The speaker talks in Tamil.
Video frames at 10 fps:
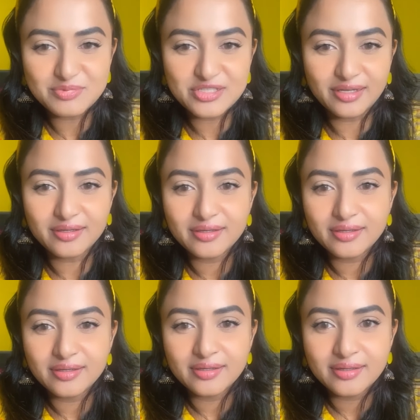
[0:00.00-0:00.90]
லிப்ஸ்டிக்
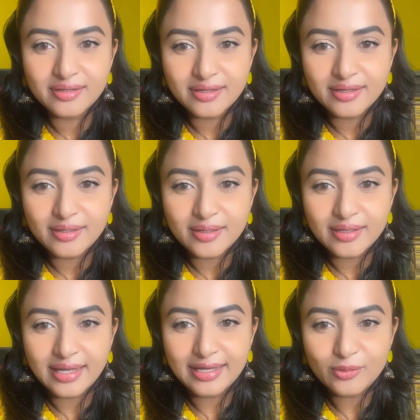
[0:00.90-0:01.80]

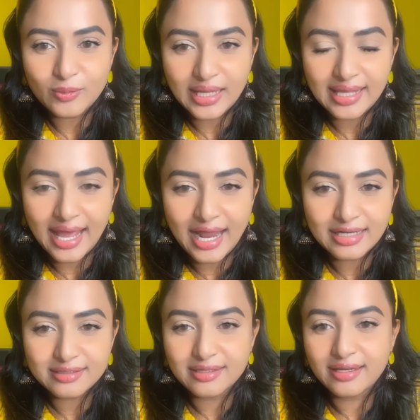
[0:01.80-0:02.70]
என்னோட
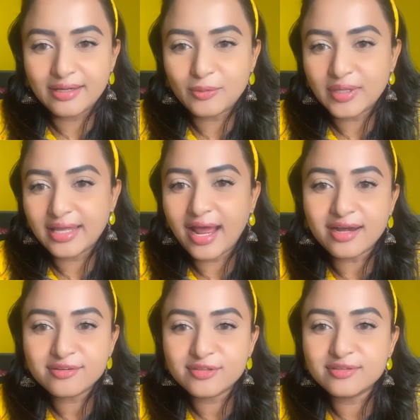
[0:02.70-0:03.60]
கேட் என்னோட
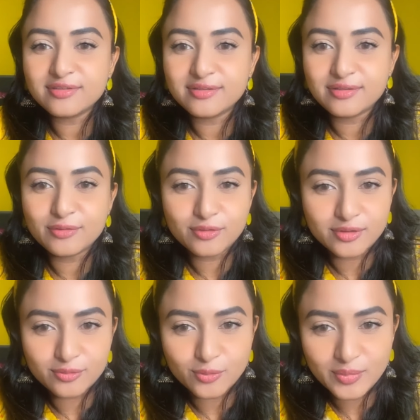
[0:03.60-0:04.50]
கேட் வந்து
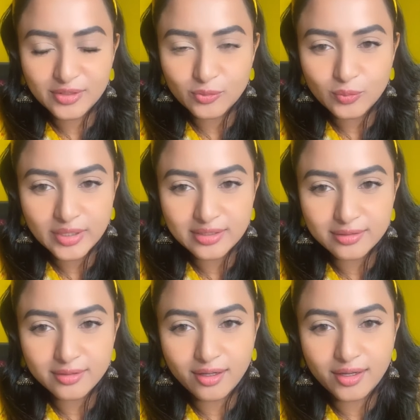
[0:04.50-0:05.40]
இன்னொரு ரூமில் தூங்கிட்டு
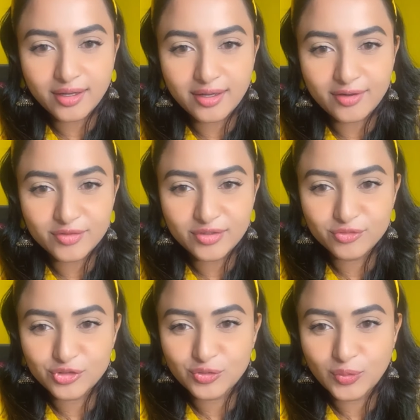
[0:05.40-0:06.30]
இருக்கான்
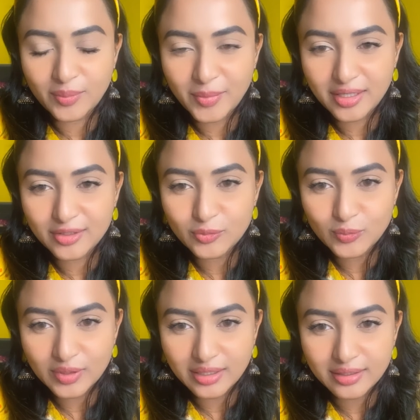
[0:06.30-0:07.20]
அவன் விஷ்ணு அம்மாலாம்
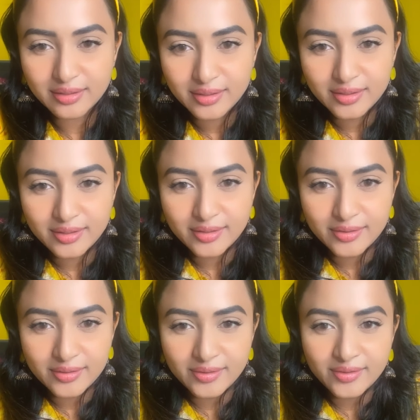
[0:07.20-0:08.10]
தூங்குறாங்க
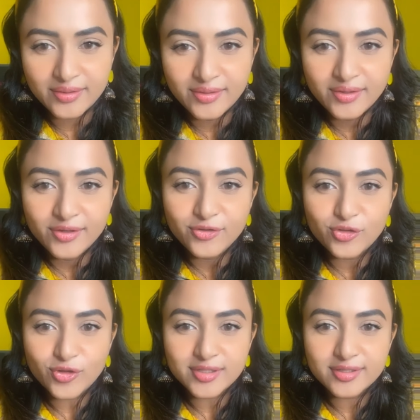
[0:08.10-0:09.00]

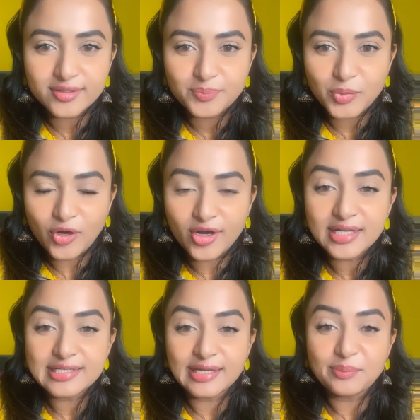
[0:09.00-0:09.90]
யோர்
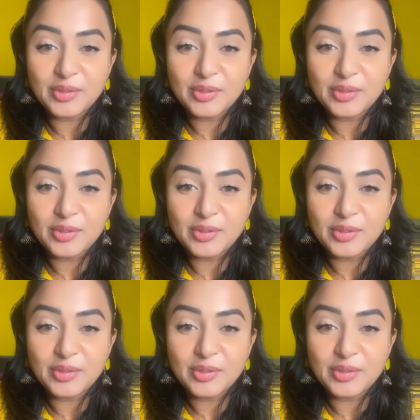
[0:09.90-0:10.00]
ப்ராடக்ட்